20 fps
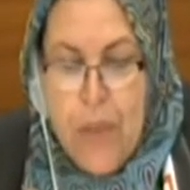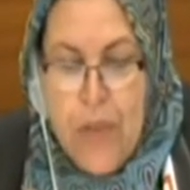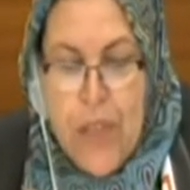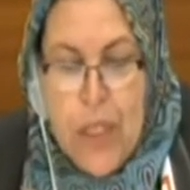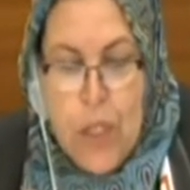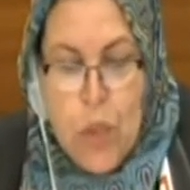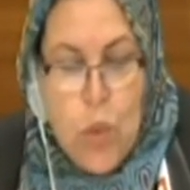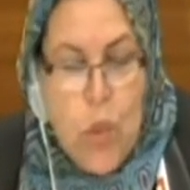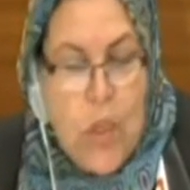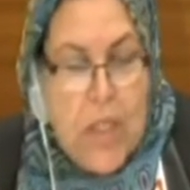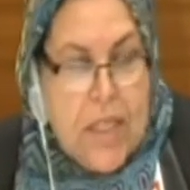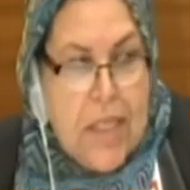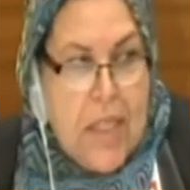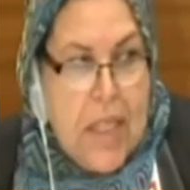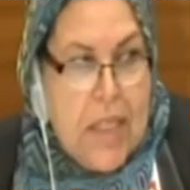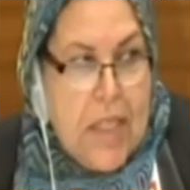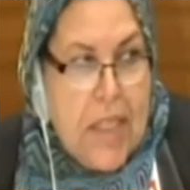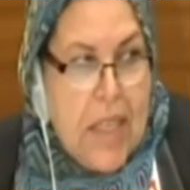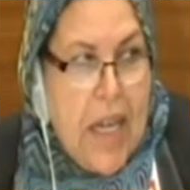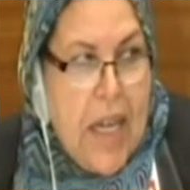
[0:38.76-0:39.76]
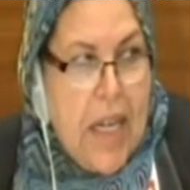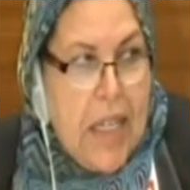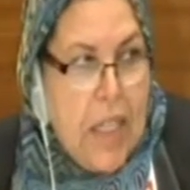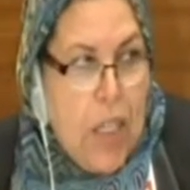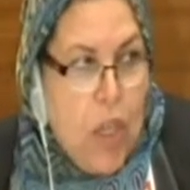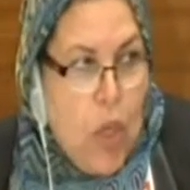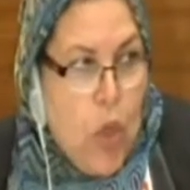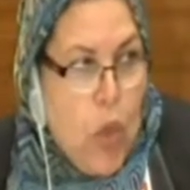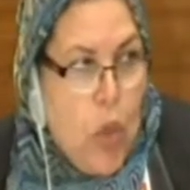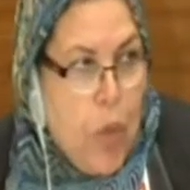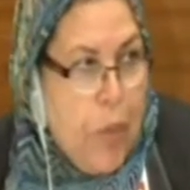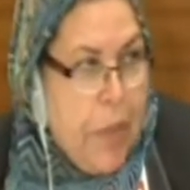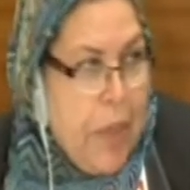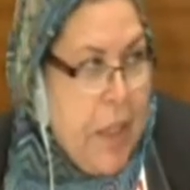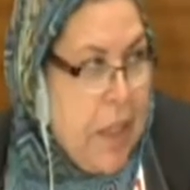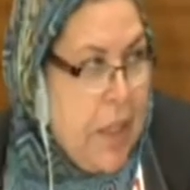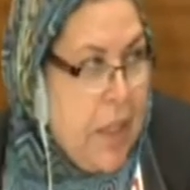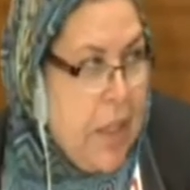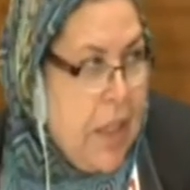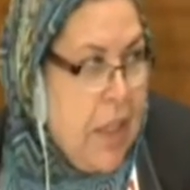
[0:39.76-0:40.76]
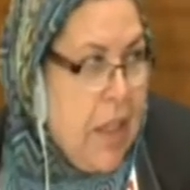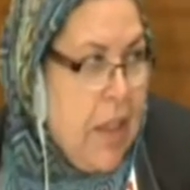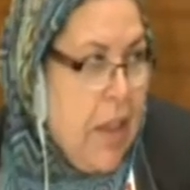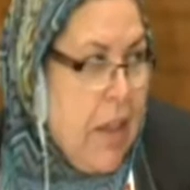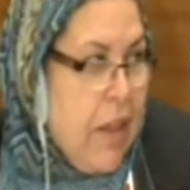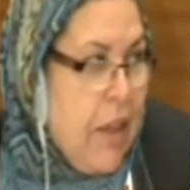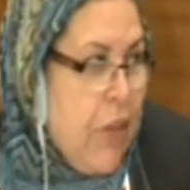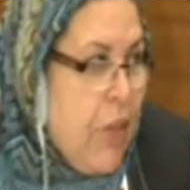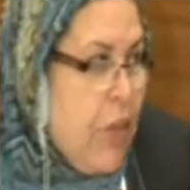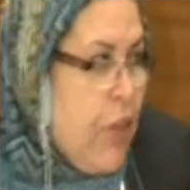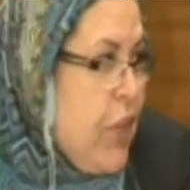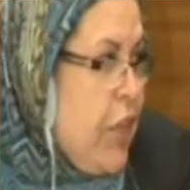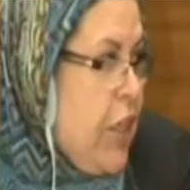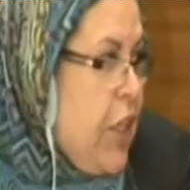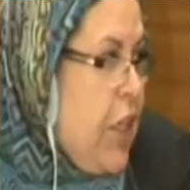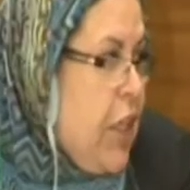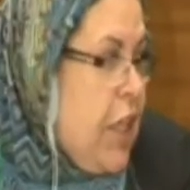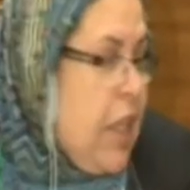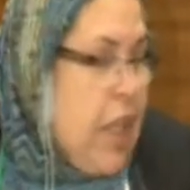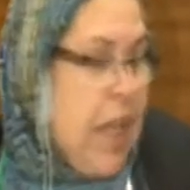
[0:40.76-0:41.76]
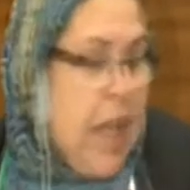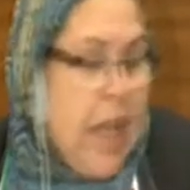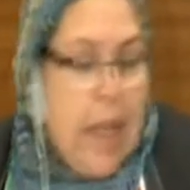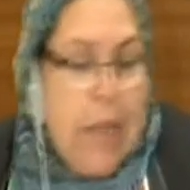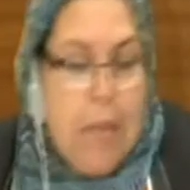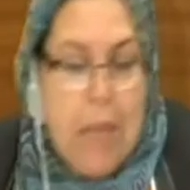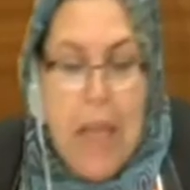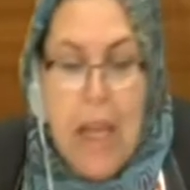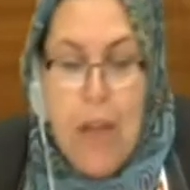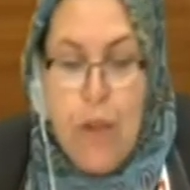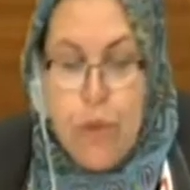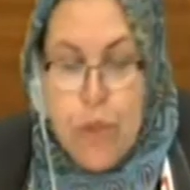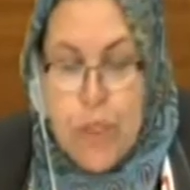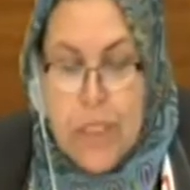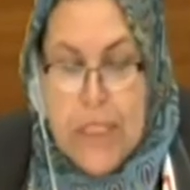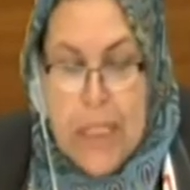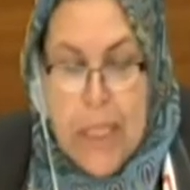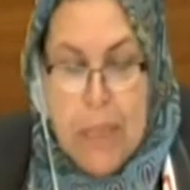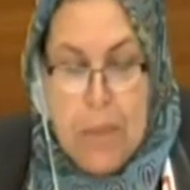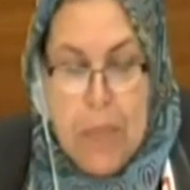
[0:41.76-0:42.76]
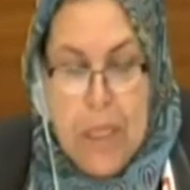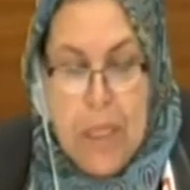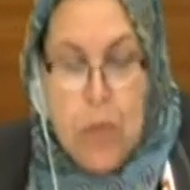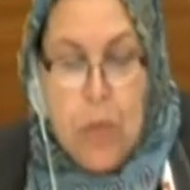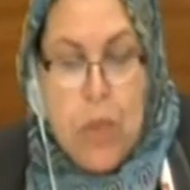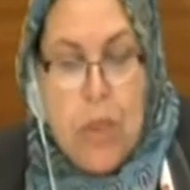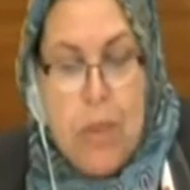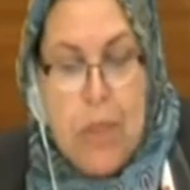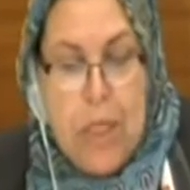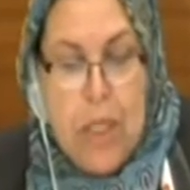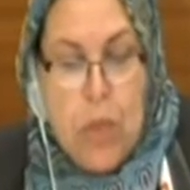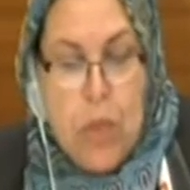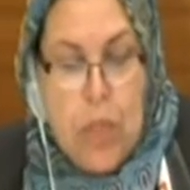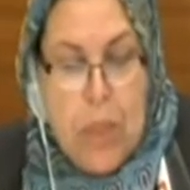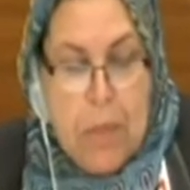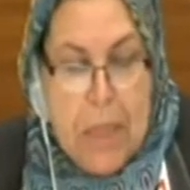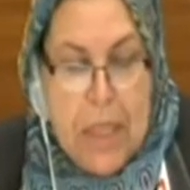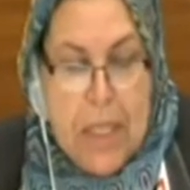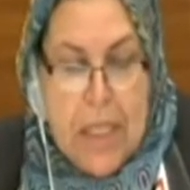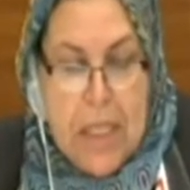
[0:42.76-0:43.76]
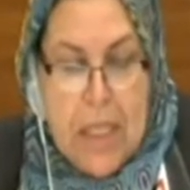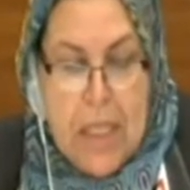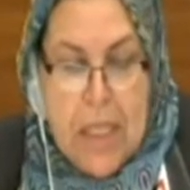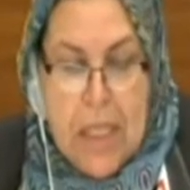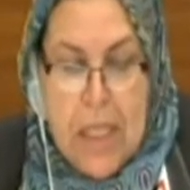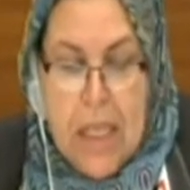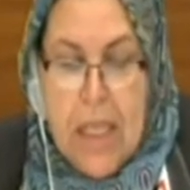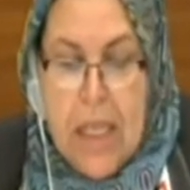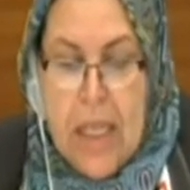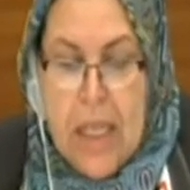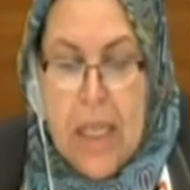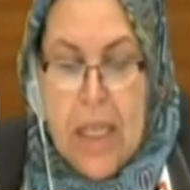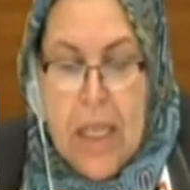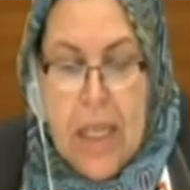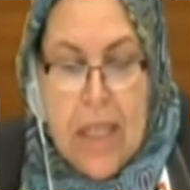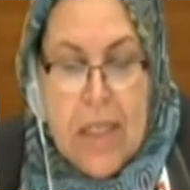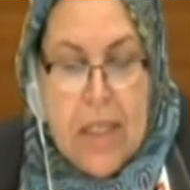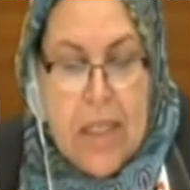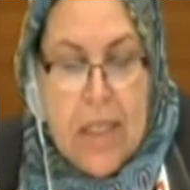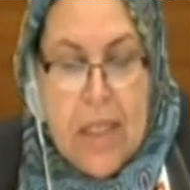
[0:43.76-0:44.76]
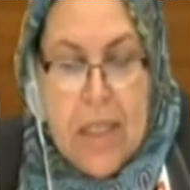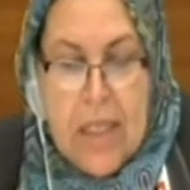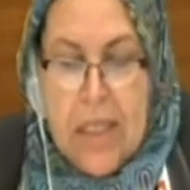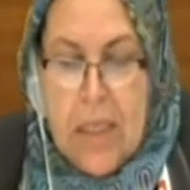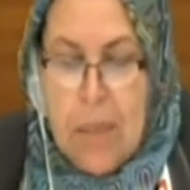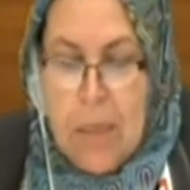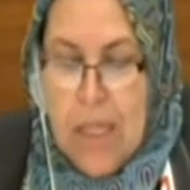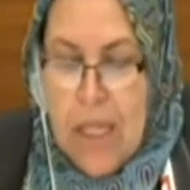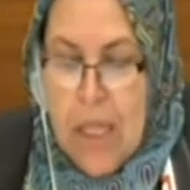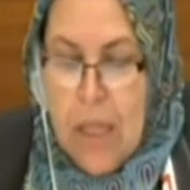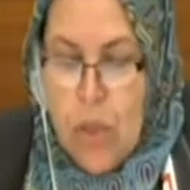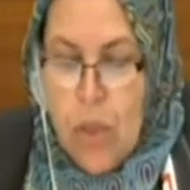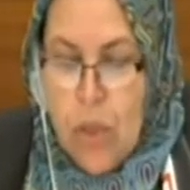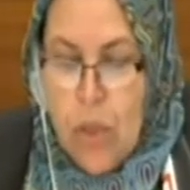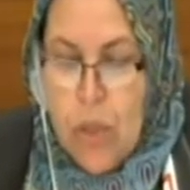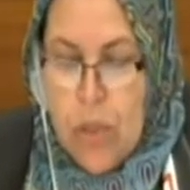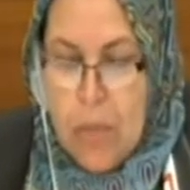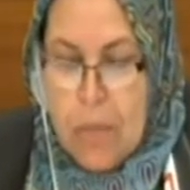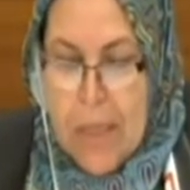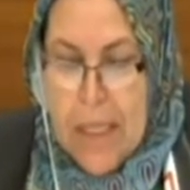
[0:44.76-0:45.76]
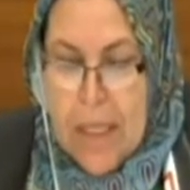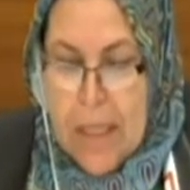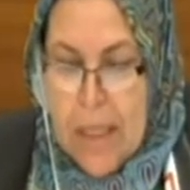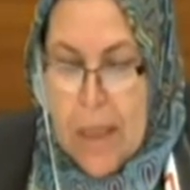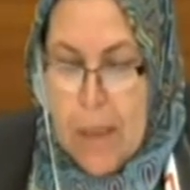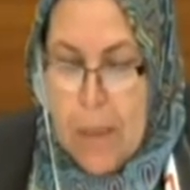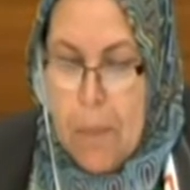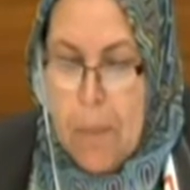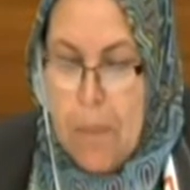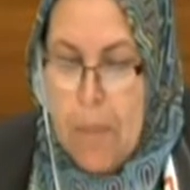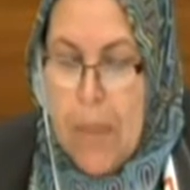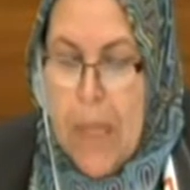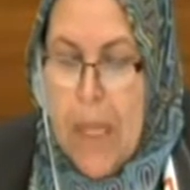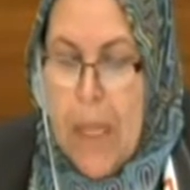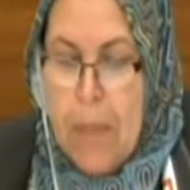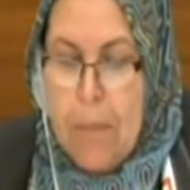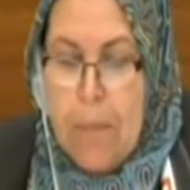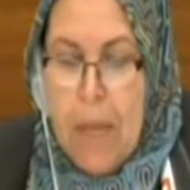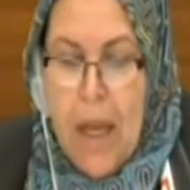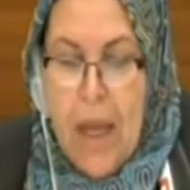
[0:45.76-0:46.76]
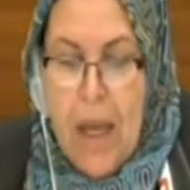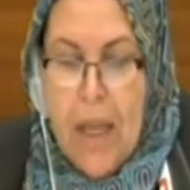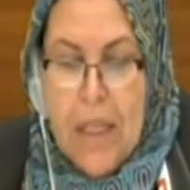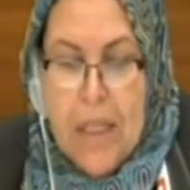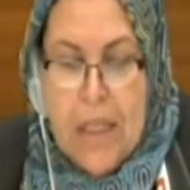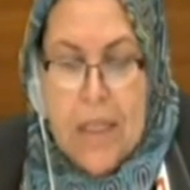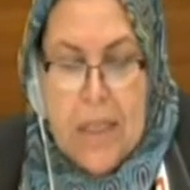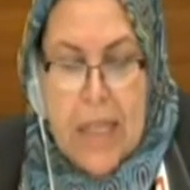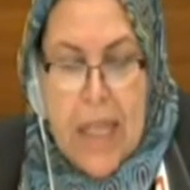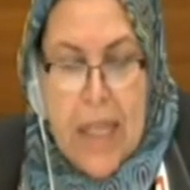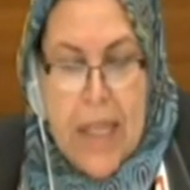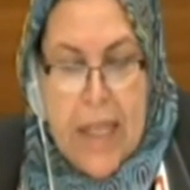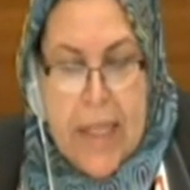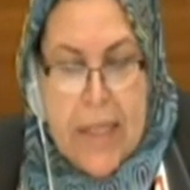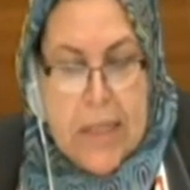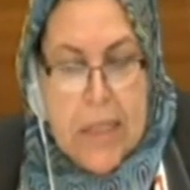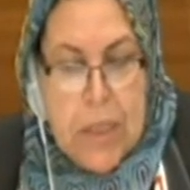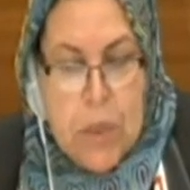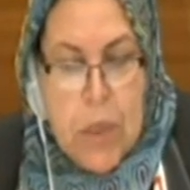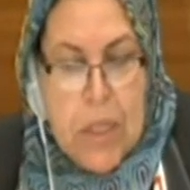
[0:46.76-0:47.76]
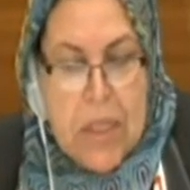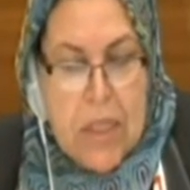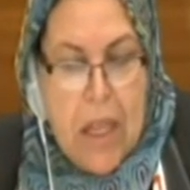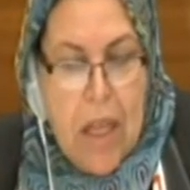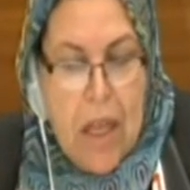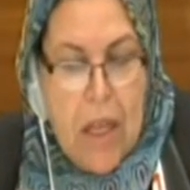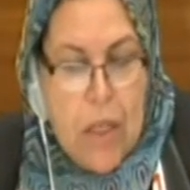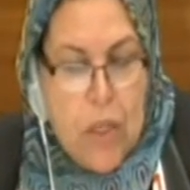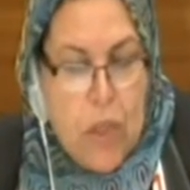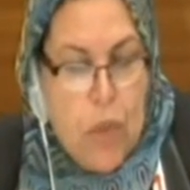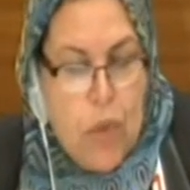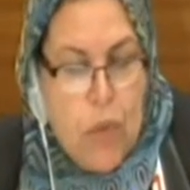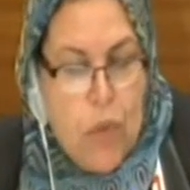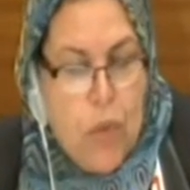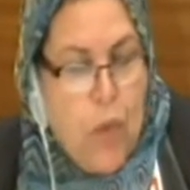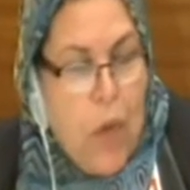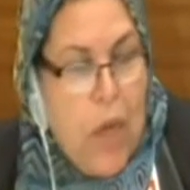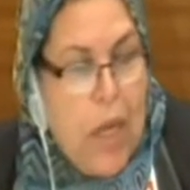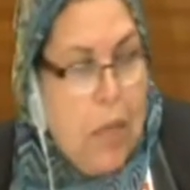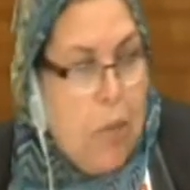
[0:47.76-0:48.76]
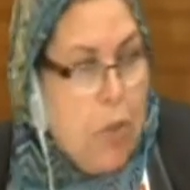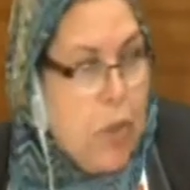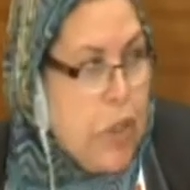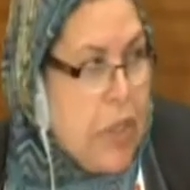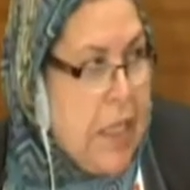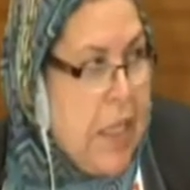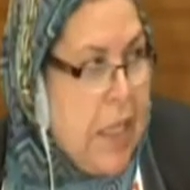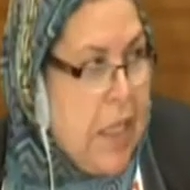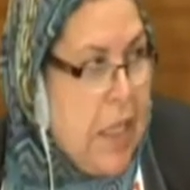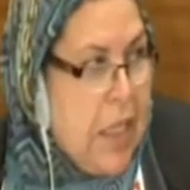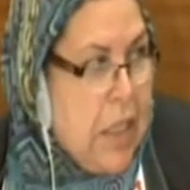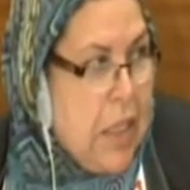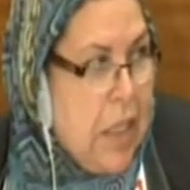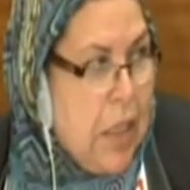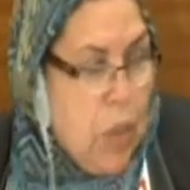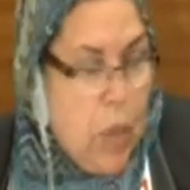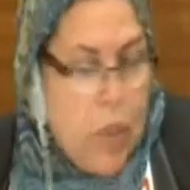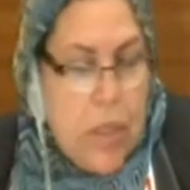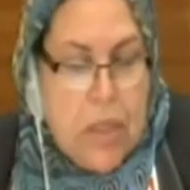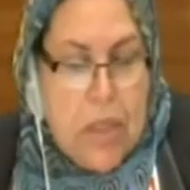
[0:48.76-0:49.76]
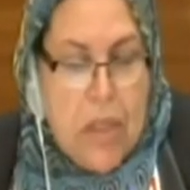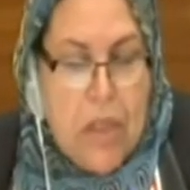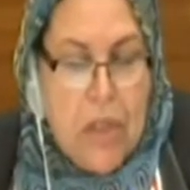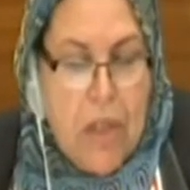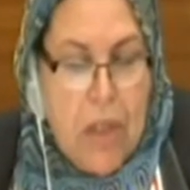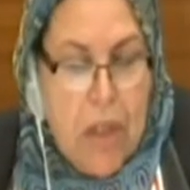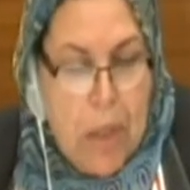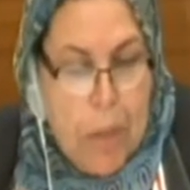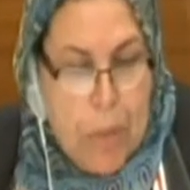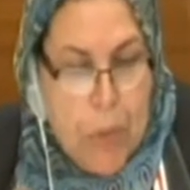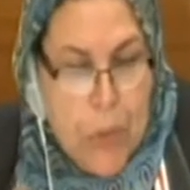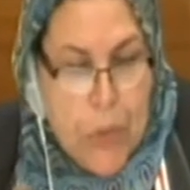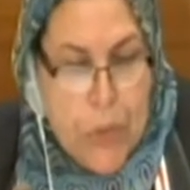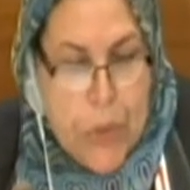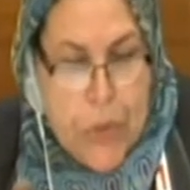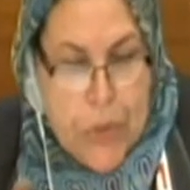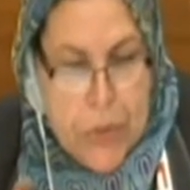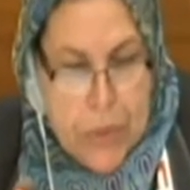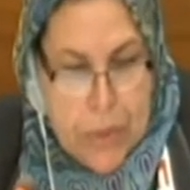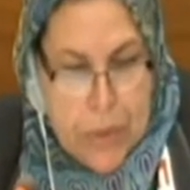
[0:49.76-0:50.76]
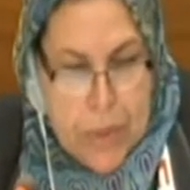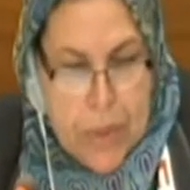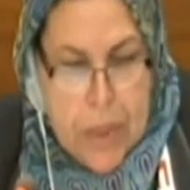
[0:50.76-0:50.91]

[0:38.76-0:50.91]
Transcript: بفتوى صادرة عن الخميني في عام 1988 أتقدم إلى الأخت مريم بأحر التعازي والتعاطف والمساندة والتضامن